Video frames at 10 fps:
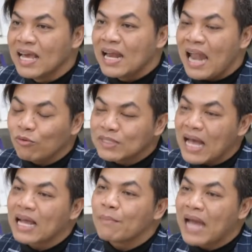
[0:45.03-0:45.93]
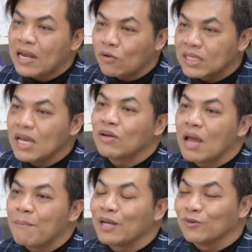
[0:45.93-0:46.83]
และอุตสาหกรรมการท่องเที่ยว
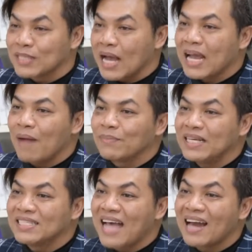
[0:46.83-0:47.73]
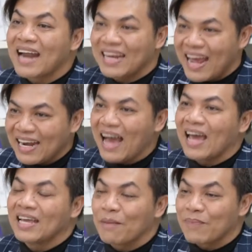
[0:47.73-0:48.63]
เนี่ยเป็นอุตสาหกรรมที่สร้างรายได้หลัก
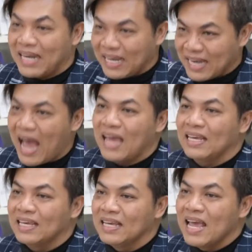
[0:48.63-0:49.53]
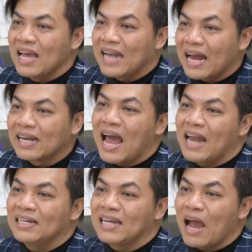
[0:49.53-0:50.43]
ให้กับประเทศไทย ดัง
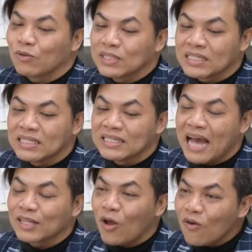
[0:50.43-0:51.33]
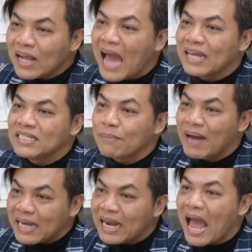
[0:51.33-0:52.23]
นั้นเราจึงยังต้องการที่จะ
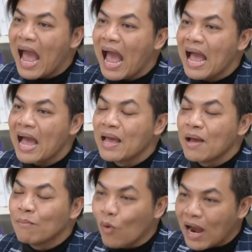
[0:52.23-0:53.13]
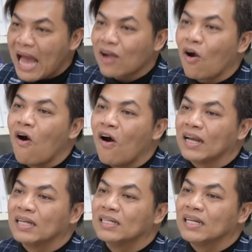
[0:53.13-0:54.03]
พัฒนาบุคลาก
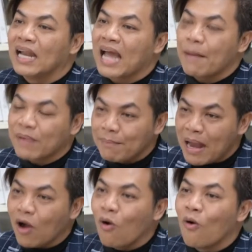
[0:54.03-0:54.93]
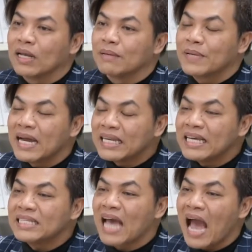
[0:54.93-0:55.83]
รนะครับกำลังคนเพื่อ
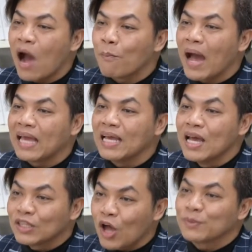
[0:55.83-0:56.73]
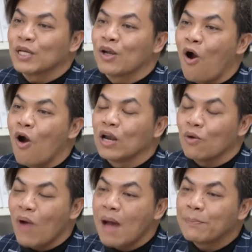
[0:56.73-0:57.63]
ที่จะเอาไปตอบสนองห
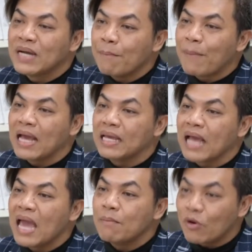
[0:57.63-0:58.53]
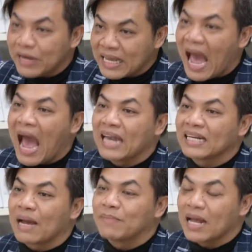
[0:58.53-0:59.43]
รือว่าเพื่อไปให้บริการ
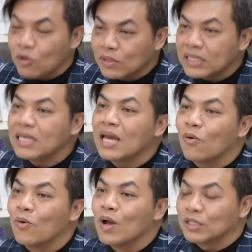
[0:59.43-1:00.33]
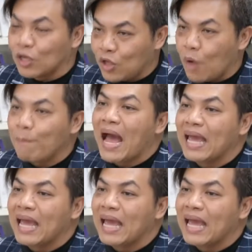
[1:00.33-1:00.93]
กับนักท่องเที่ยวต่อๆไป